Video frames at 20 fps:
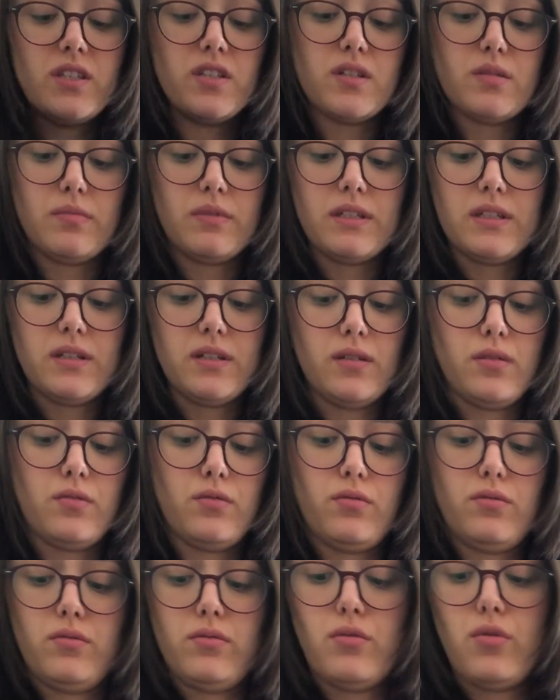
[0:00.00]
İnce bir
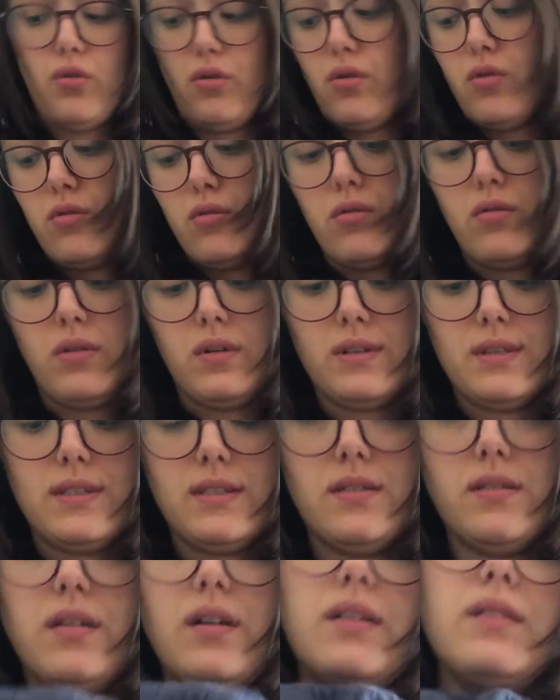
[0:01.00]
triko
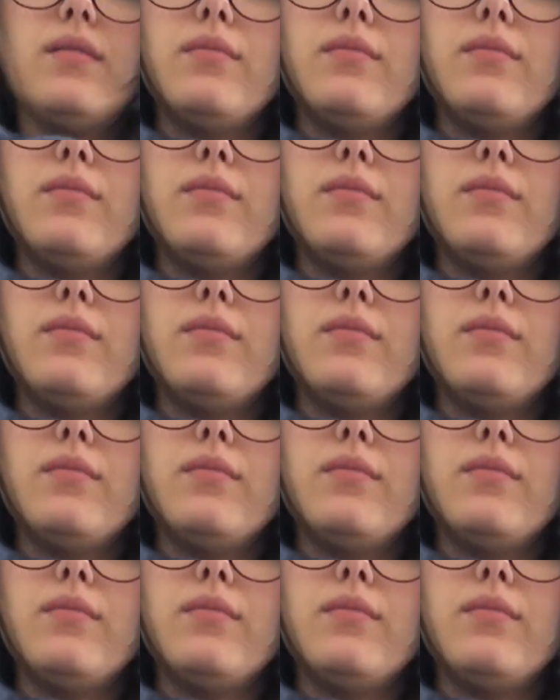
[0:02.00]
aslında.